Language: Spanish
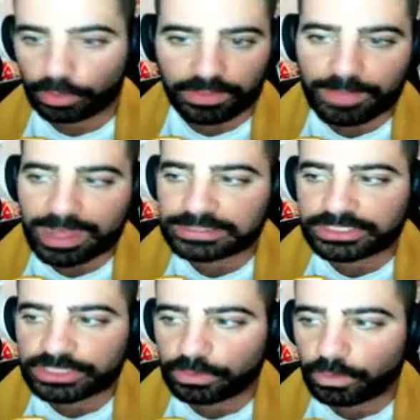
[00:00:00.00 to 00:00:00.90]
Y los demás han
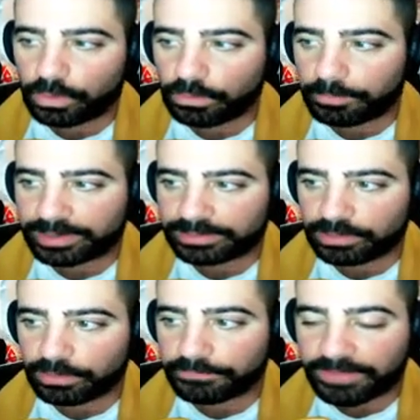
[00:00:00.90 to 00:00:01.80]
sido
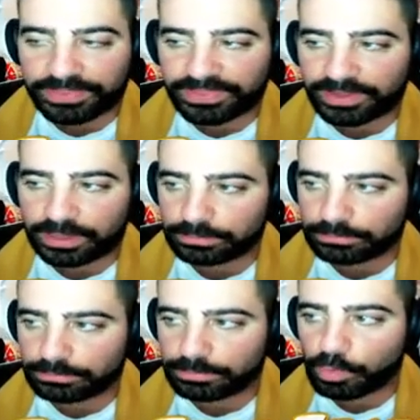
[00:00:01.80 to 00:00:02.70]
partidos fáciles.
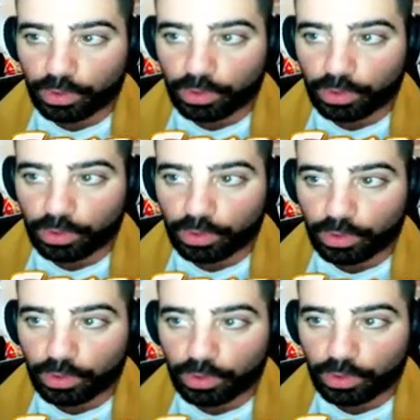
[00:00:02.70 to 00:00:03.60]
Hemos
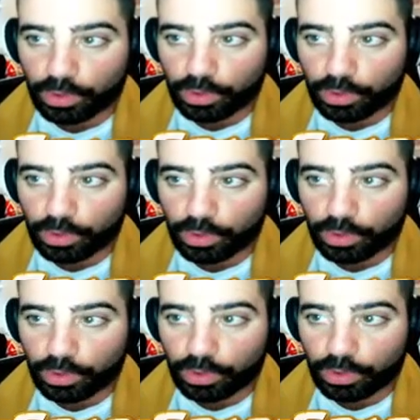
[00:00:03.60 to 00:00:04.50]
ganado, creo que hemos ganado
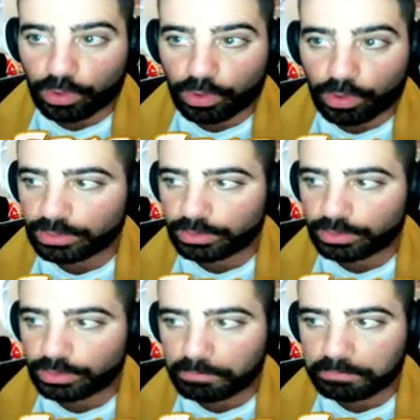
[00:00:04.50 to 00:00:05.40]
todos los partidos
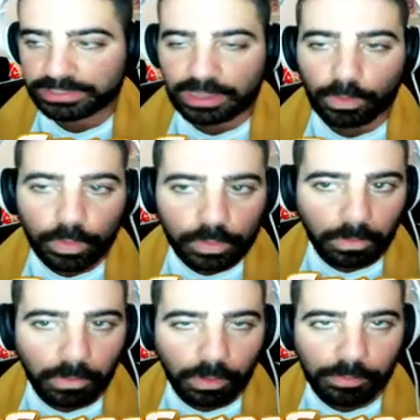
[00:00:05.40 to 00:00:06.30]
y hemos empatado
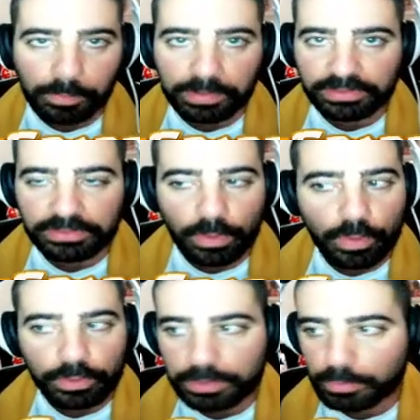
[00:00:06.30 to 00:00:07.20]
uno, o hemos perdido
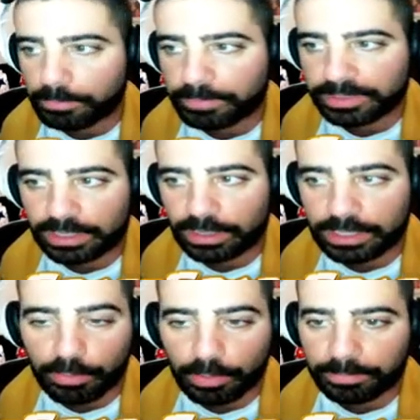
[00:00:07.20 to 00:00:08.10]
uno y hemos empatado
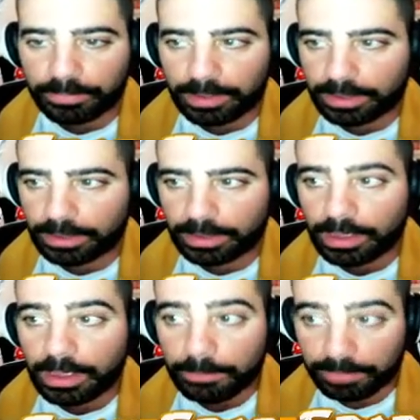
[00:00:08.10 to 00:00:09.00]
y hemos
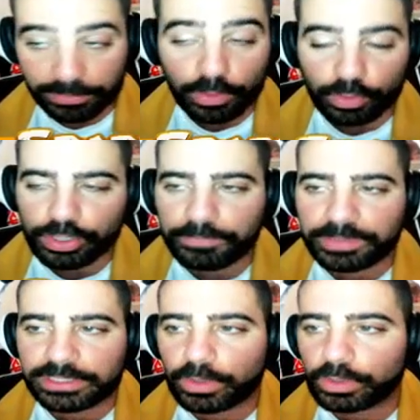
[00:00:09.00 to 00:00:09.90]
eh, perdido uno y
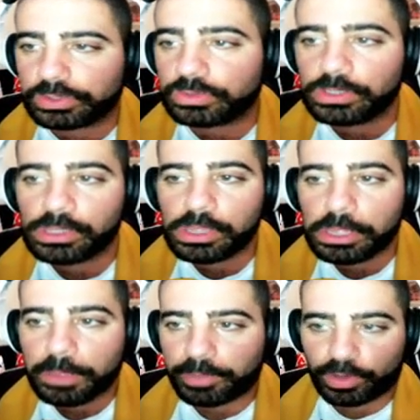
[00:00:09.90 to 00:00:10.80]
empatado otro.
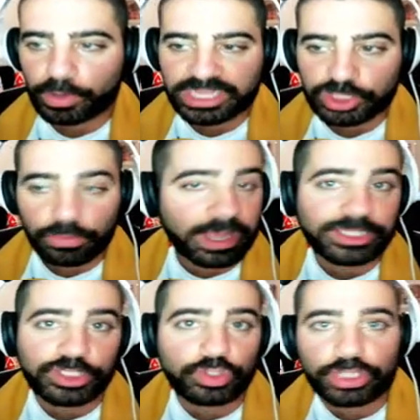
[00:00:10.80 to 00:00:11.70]
Pero que ha sido,
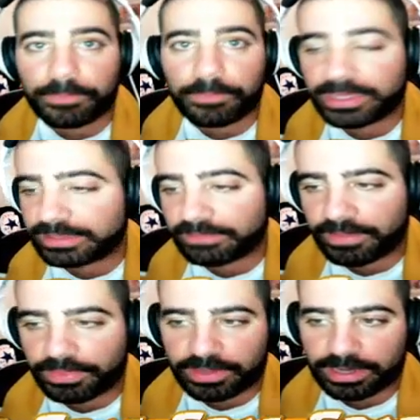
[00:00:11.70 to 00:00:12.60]
ha sido totalmente
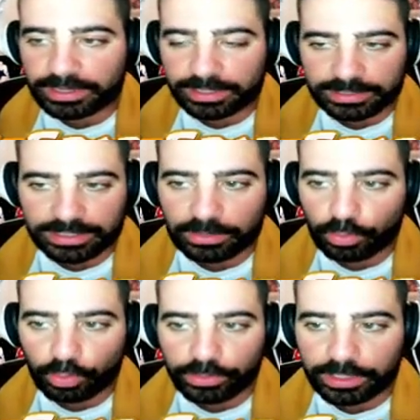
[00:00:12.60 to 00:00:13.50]
fácil la liga, ya
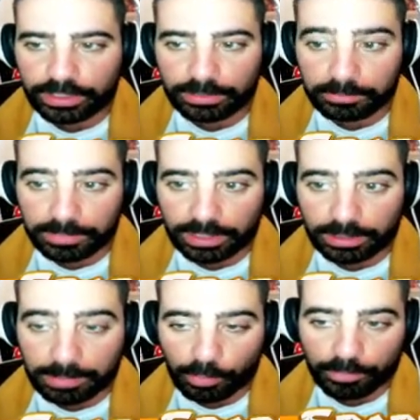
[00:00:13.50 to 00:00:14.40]
lo, lo dije.
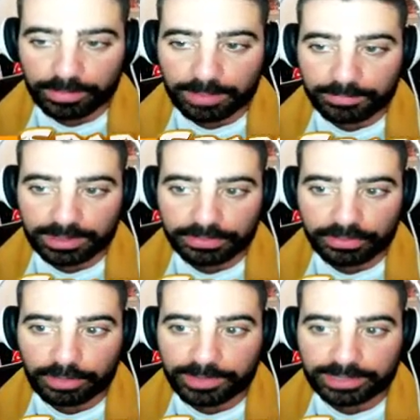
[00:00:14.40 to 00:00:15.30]
Mi, vamos, mis
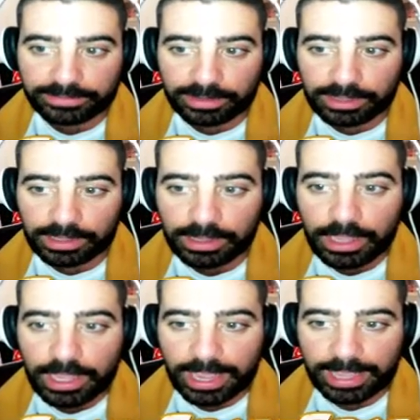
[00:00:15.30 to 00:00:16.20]
aspiraciones para esta liga
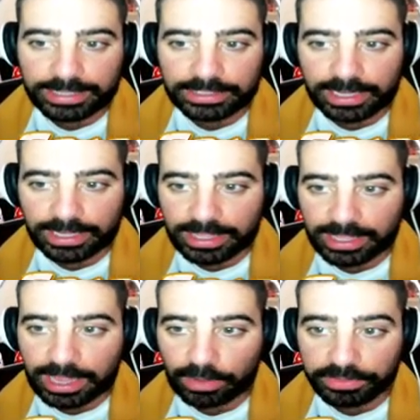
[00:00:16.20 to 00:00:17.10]
es que tenía que
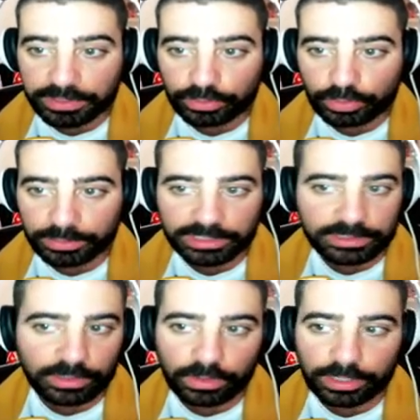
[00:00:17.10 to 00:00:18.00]
llegar a los
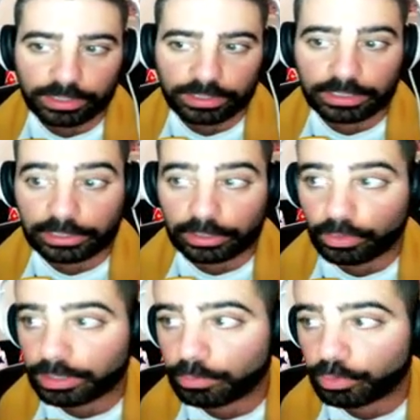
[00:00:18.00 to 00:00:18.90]
120 goles. Y
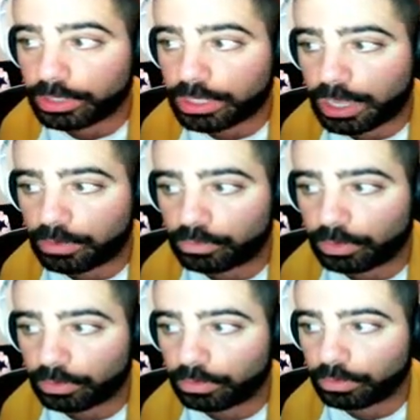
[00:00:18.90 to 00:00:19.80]
creo que voy en
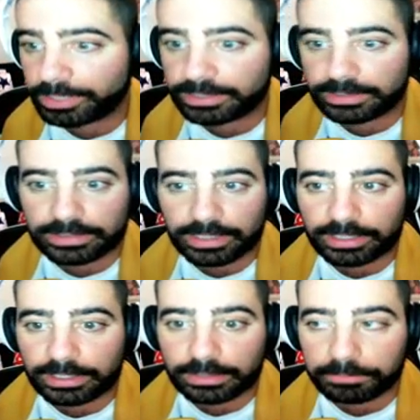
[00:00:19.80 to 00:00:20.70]
unos 90
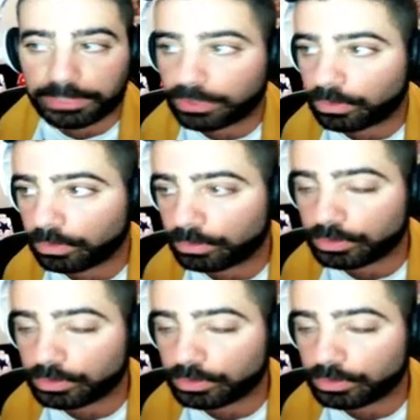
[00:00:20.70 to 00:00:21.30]
y pico.